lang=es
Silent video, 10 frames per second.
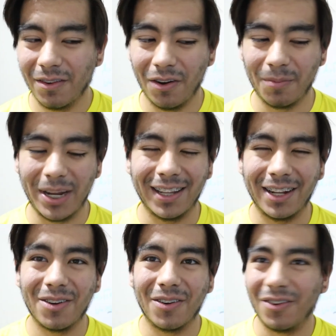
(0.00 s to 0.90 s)
Oh,
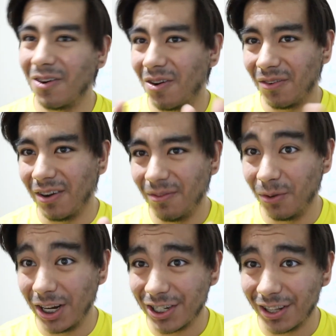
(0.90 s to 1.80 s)
mierda, no, no,
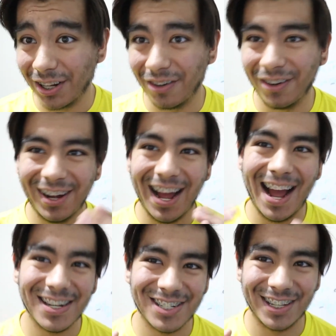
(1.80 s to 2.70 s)
Full HD no,
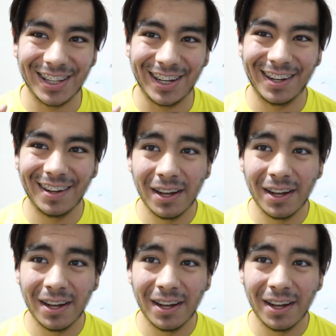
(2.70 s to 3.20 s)
HD.